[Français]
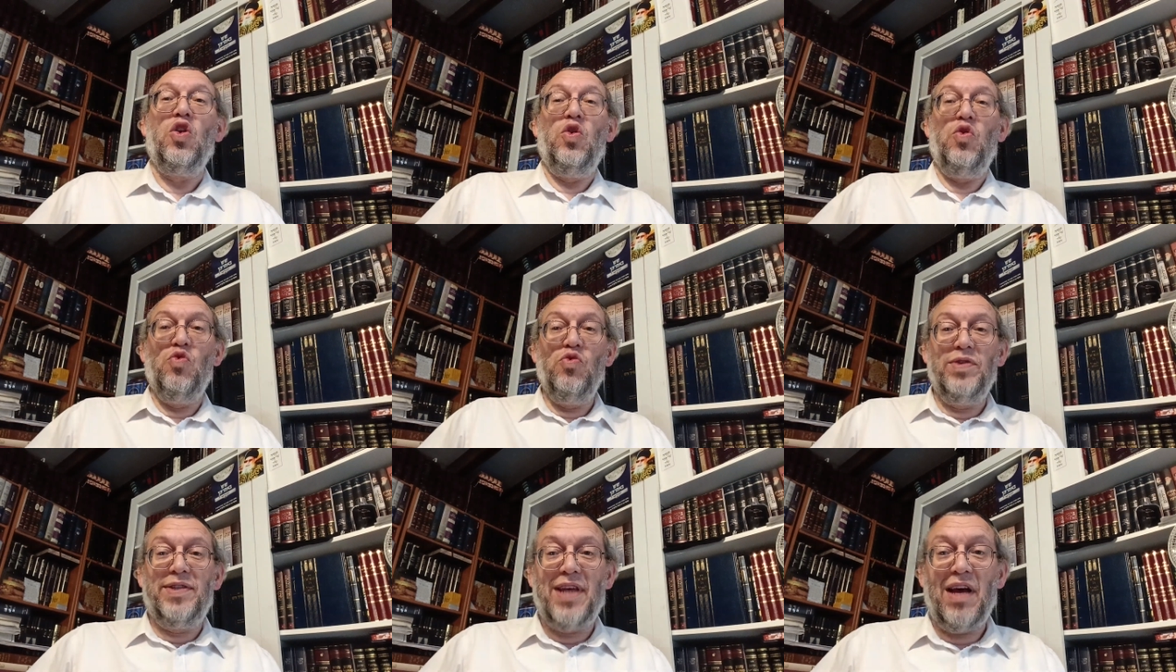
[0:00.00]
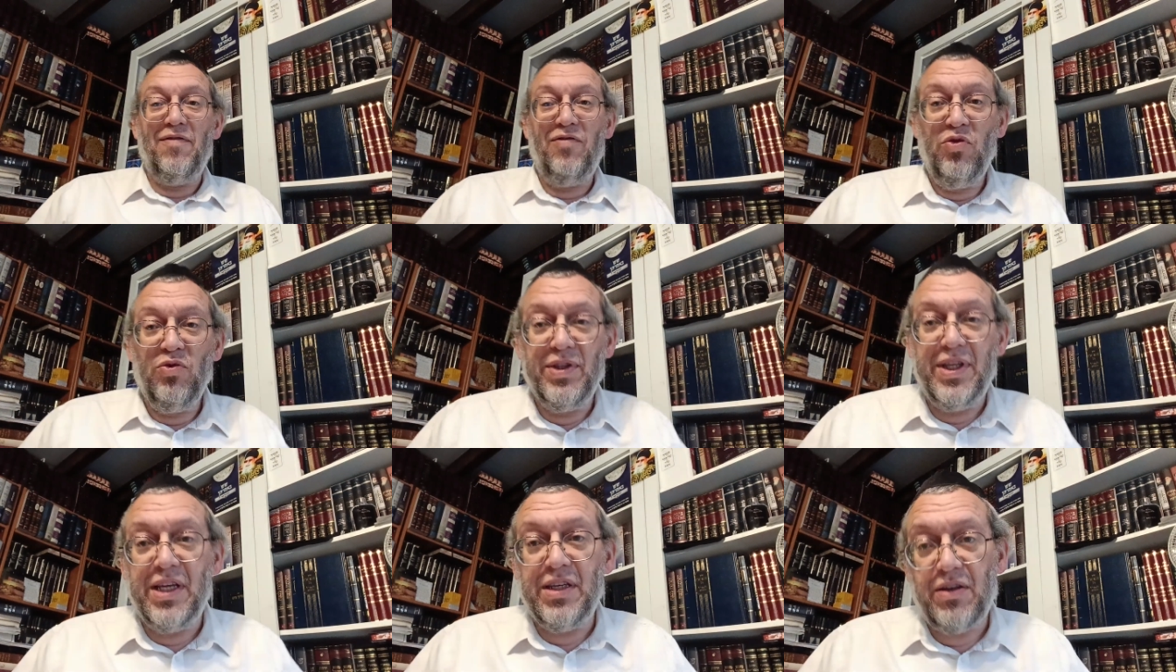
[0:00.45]
nous
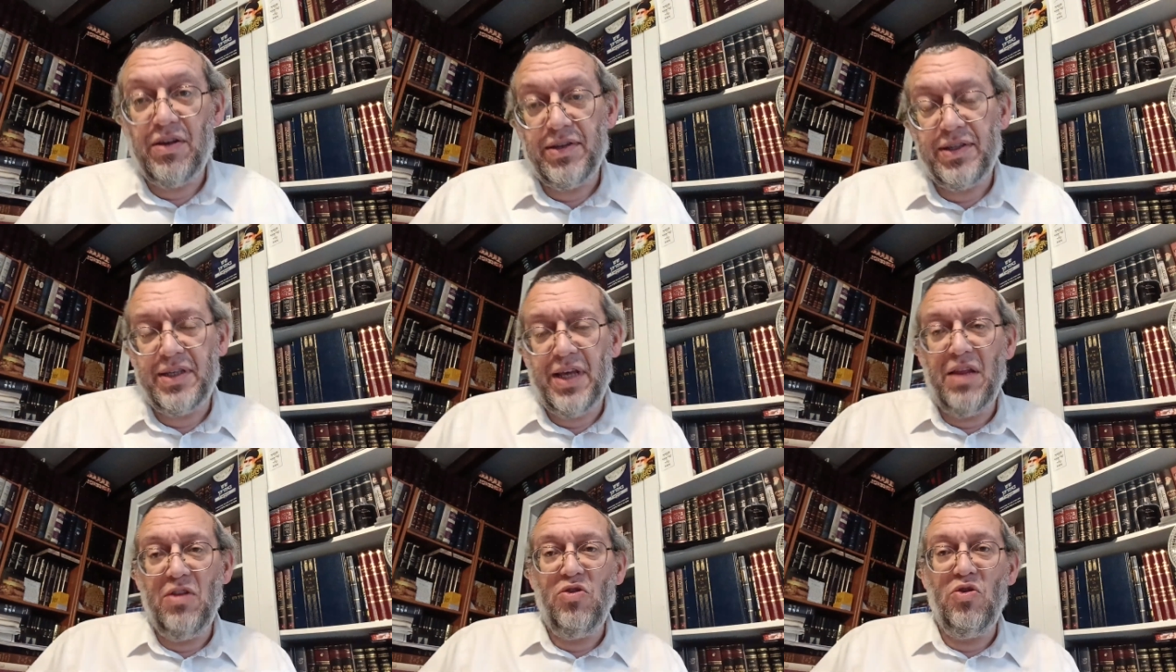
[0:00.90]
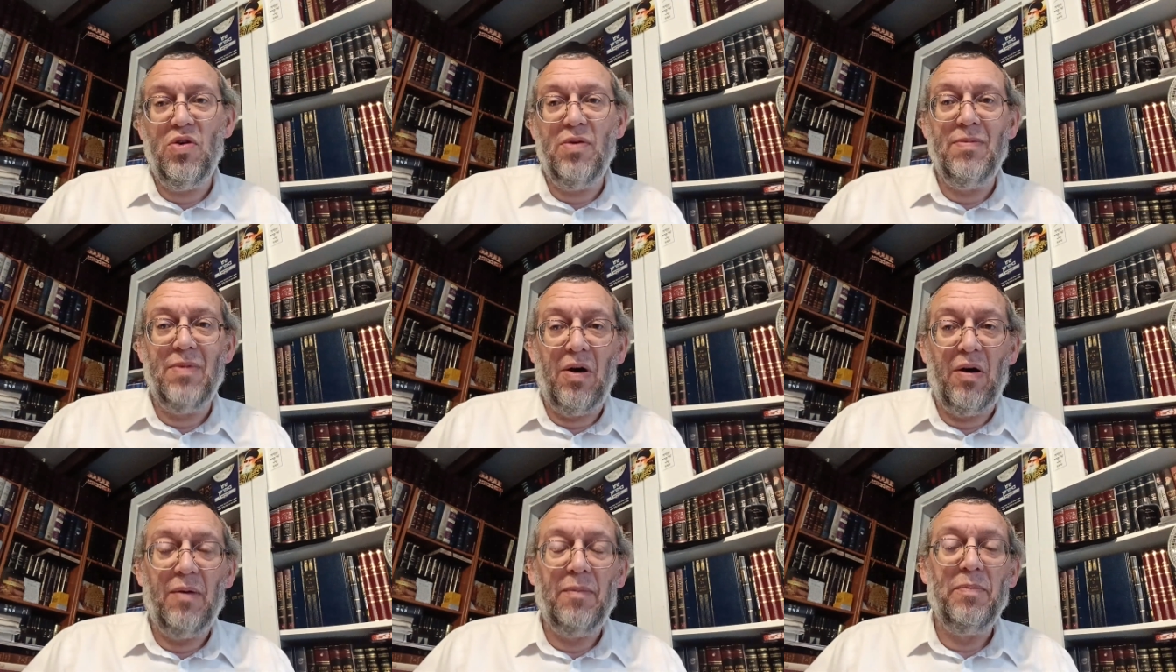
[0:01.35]
avons des
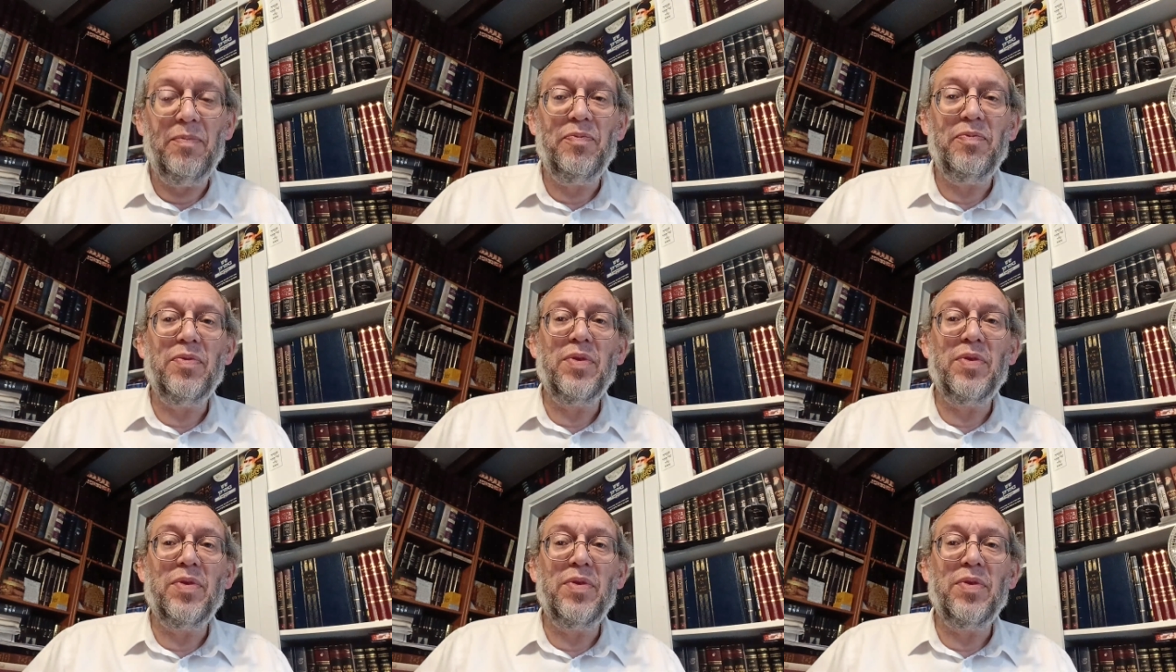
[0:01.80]
enseignements